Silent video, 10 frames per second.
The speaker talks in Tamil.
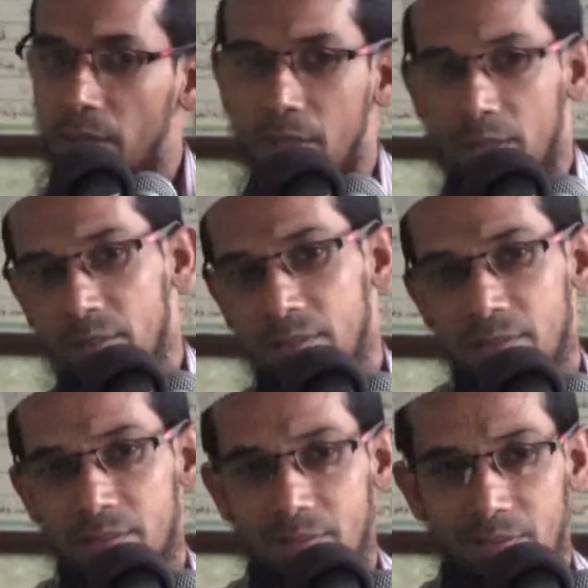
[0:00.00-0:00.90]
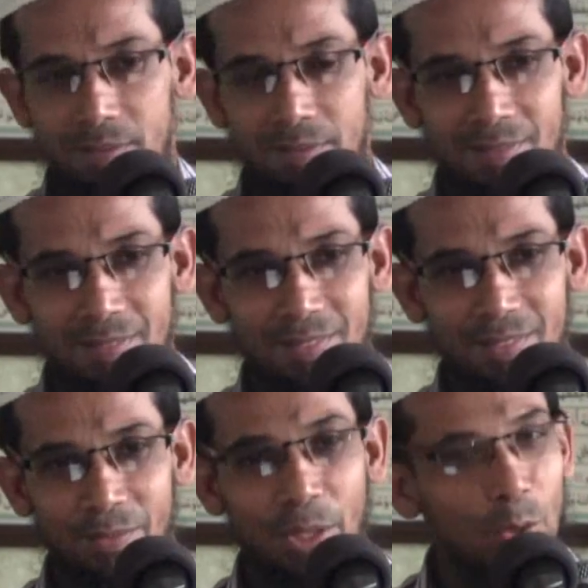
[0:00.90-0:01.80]
திக்கர்
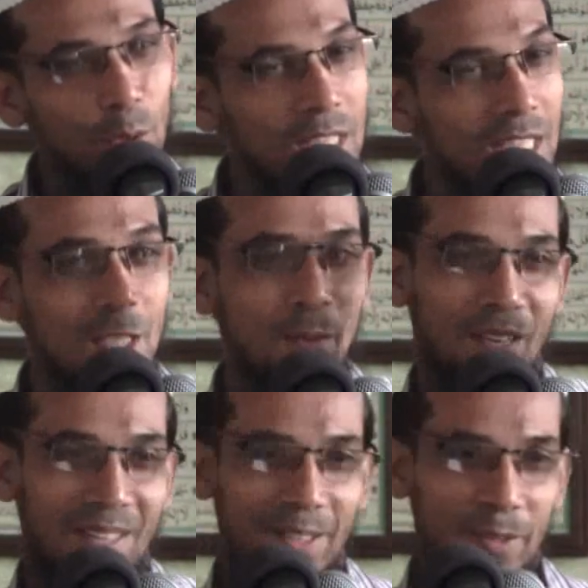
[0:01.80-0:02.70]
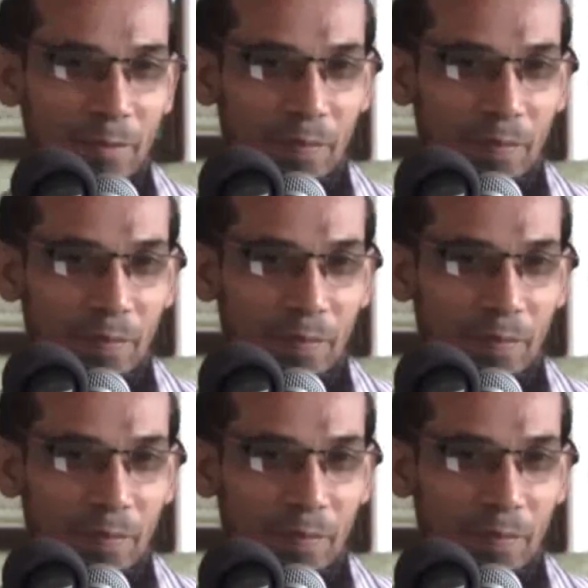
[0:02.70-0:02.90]
வீட்டுக்குள்ளே செஞ்சு பாருங்கள்